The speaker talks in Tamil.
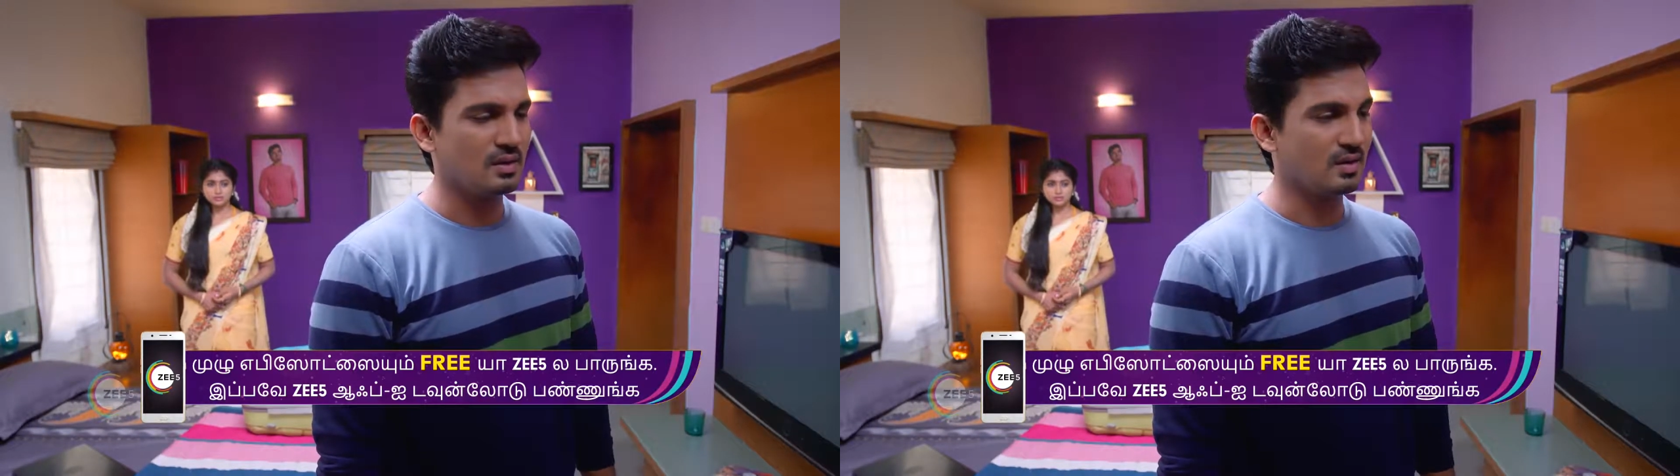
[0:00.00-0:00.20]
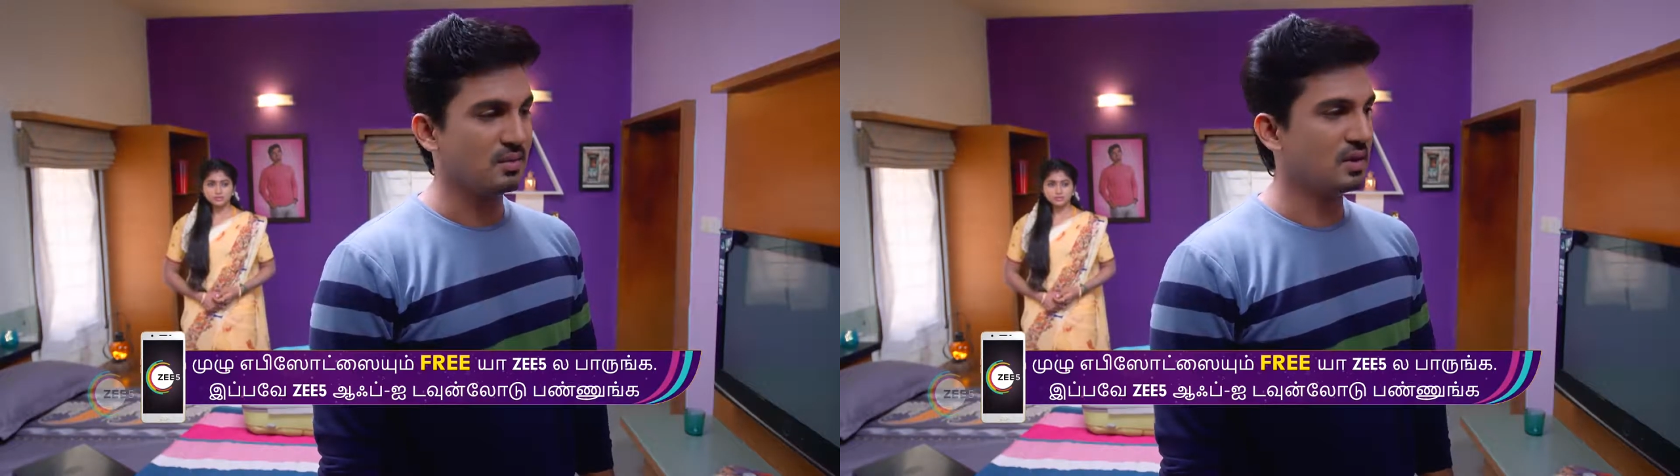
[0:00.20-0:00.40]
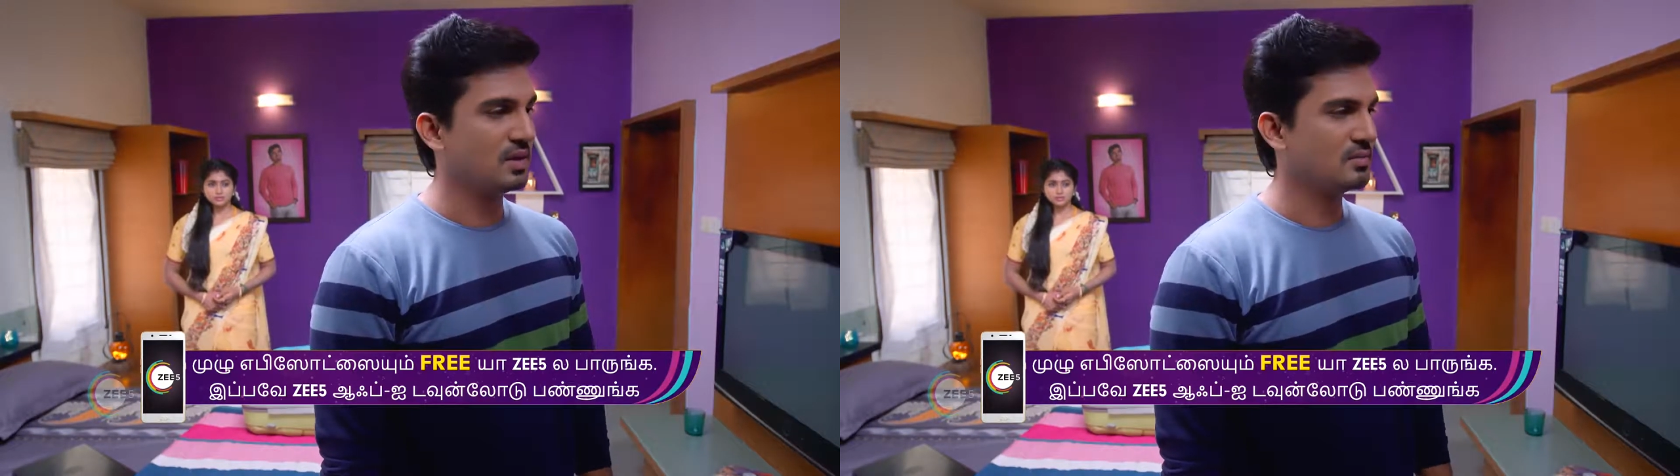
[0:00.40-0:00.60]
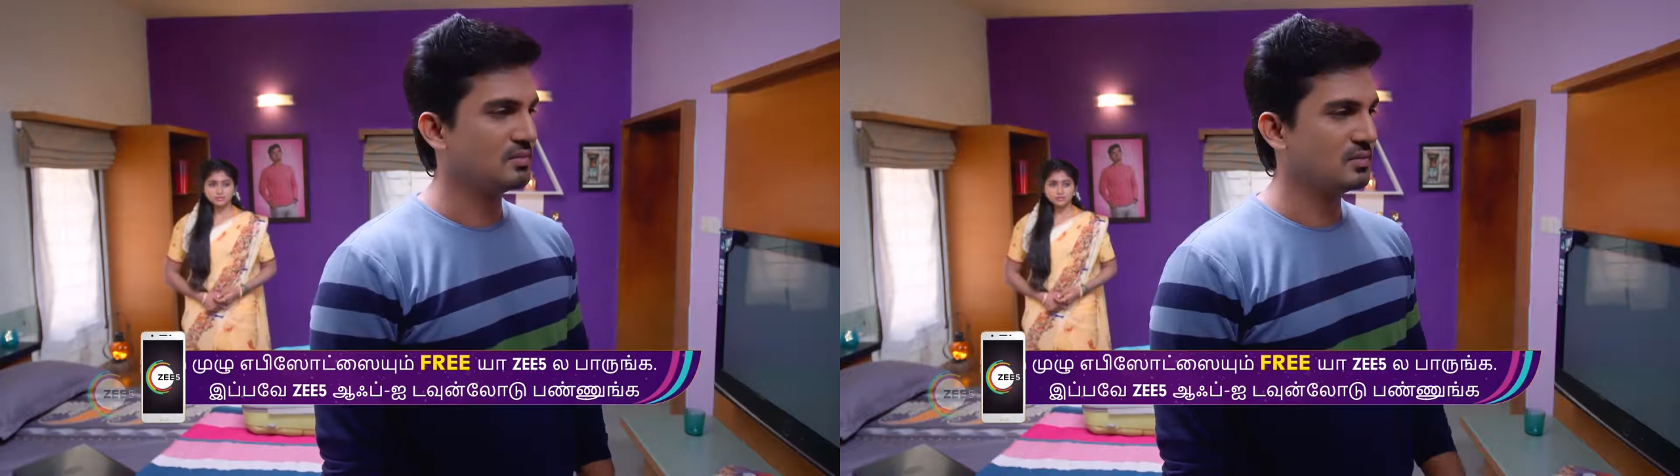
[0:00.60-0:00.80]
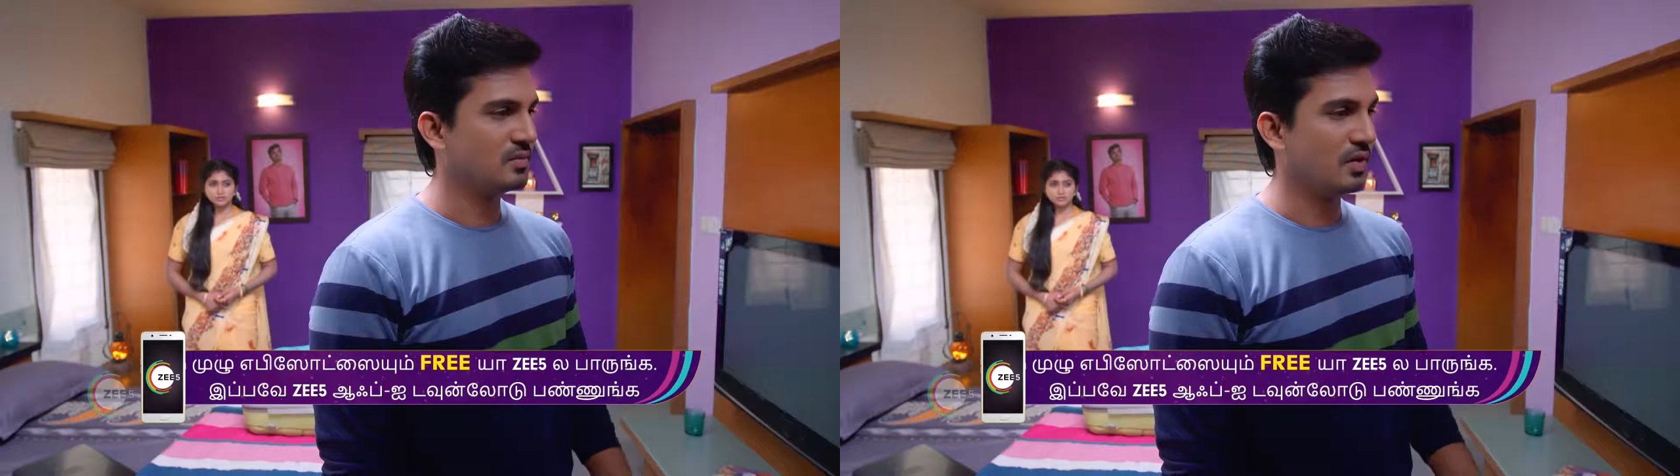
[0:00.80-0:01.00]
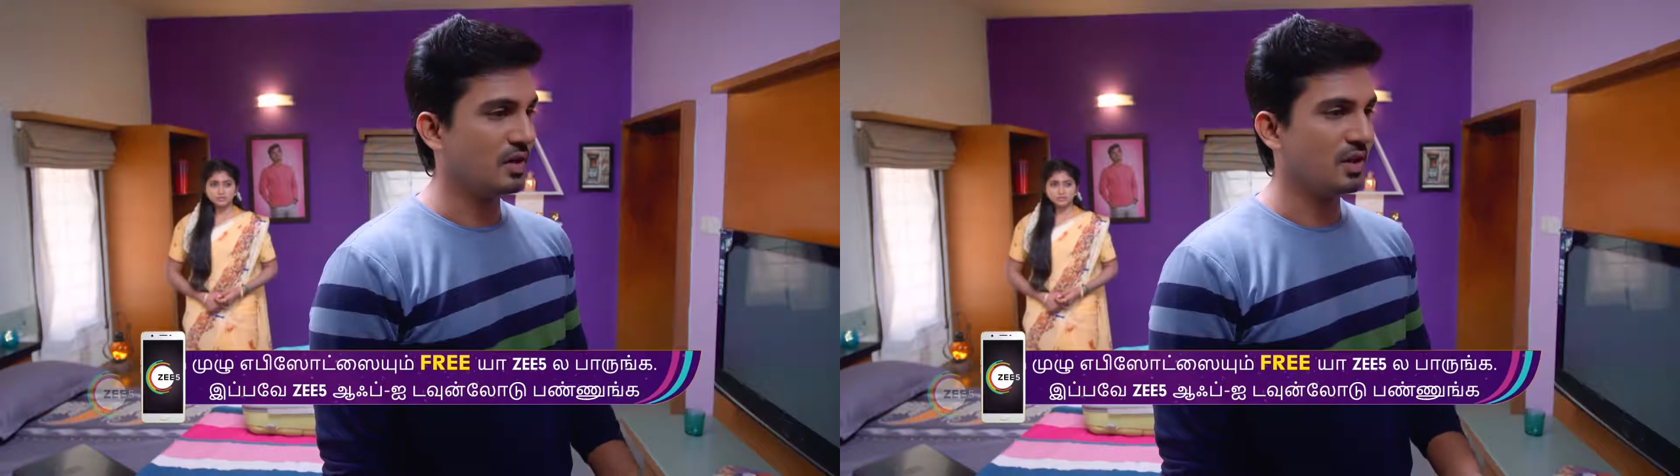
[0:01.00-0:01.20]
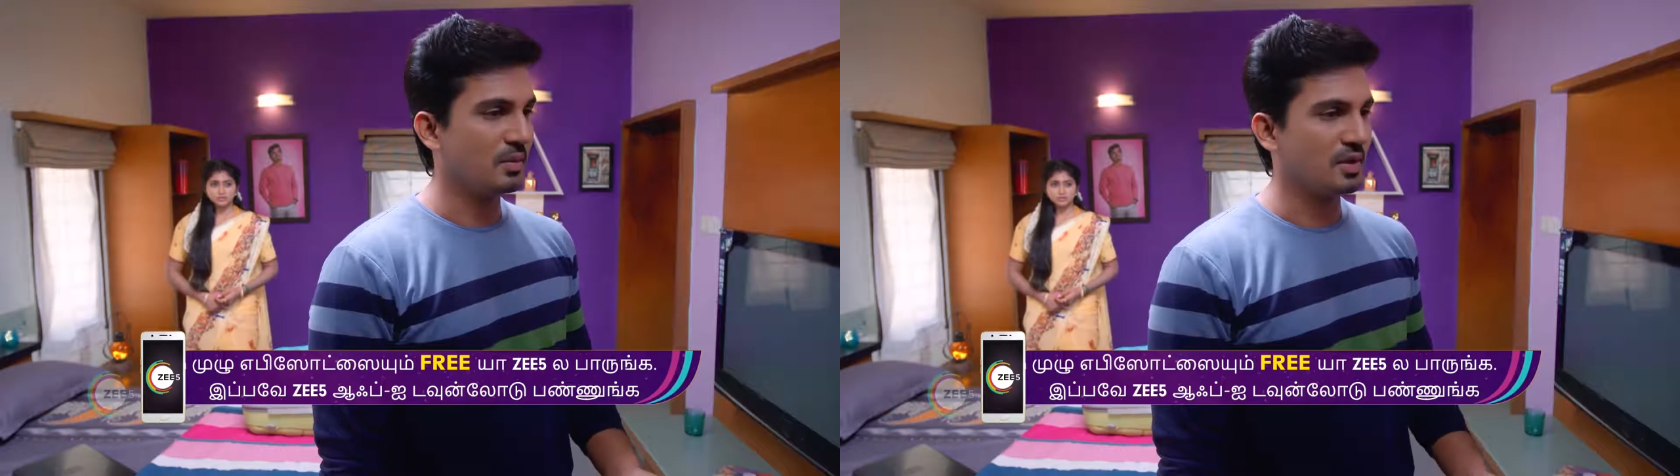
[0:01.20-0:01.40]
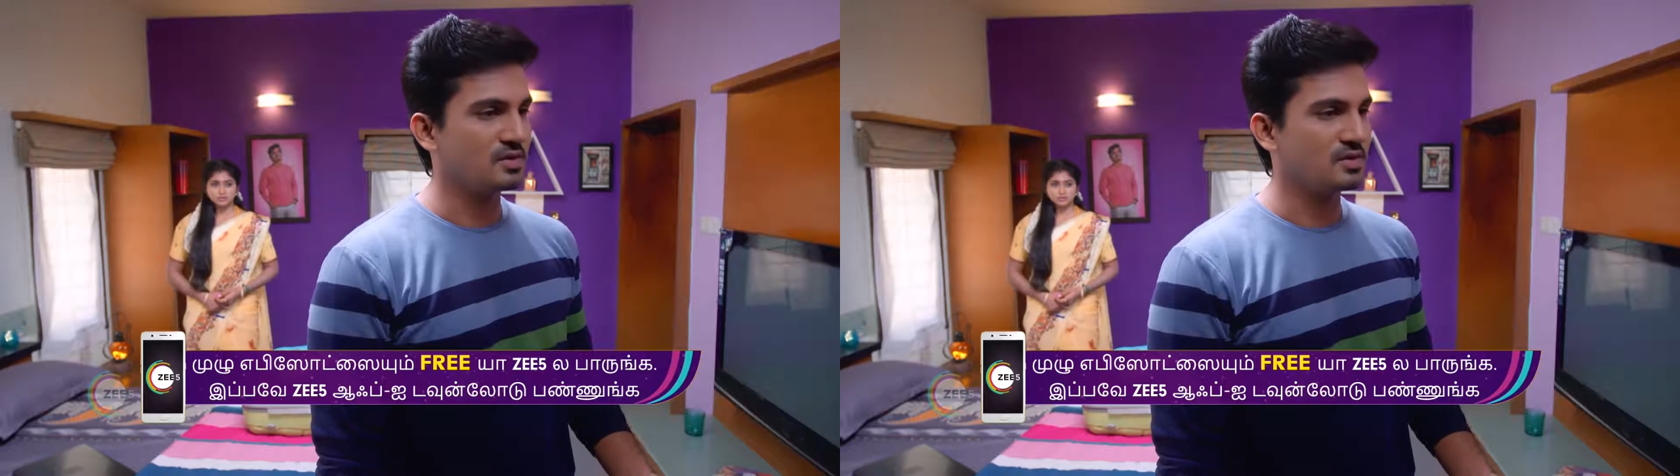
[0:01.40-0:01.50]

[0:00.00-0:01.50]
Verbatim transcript: இந்த மாதிரி எங்கேயாவது